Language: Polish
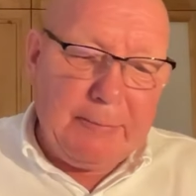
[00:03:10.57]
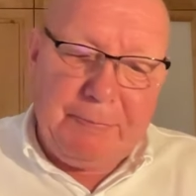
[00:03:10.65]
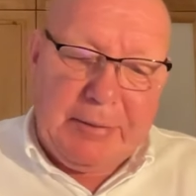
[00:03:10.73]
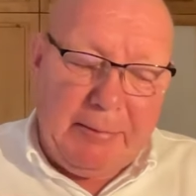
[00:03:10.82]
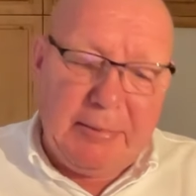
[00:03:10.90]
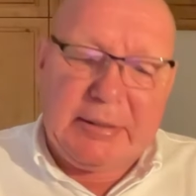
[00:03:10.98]

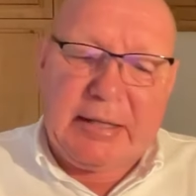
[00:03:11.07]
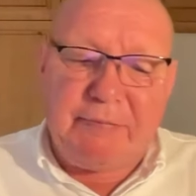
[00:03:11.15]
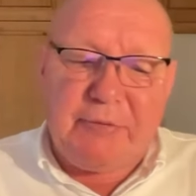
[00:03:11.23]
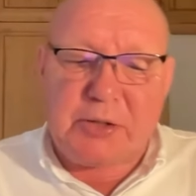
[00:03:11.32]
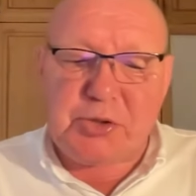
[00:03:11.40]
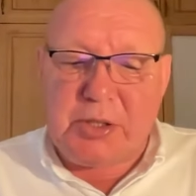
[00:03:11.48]
ja mam takie
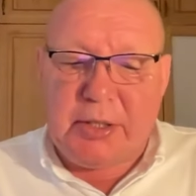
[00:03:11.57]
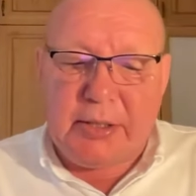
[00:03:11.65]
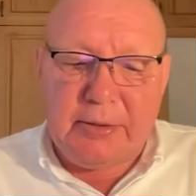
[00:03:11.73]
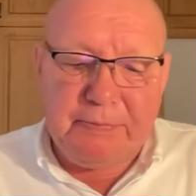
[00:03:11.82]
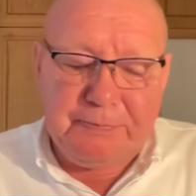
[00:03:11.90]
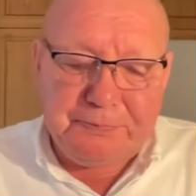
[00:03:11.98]

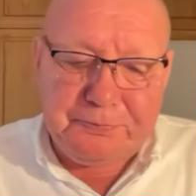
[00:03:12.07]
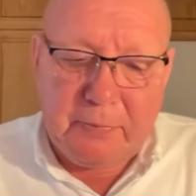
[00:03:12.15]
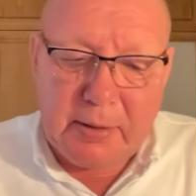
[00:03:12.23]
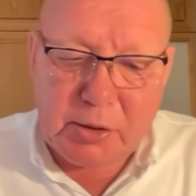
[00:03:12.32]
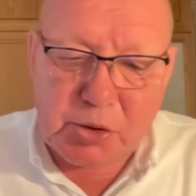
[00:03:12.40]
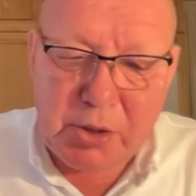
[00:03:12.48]
wrażenie,
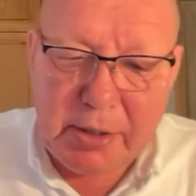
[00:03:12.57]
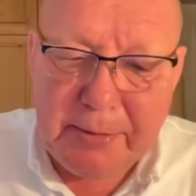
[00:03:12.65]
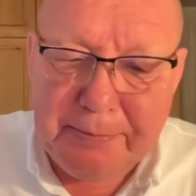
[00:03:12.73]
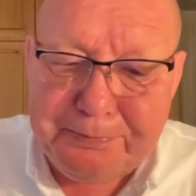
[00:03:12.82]
że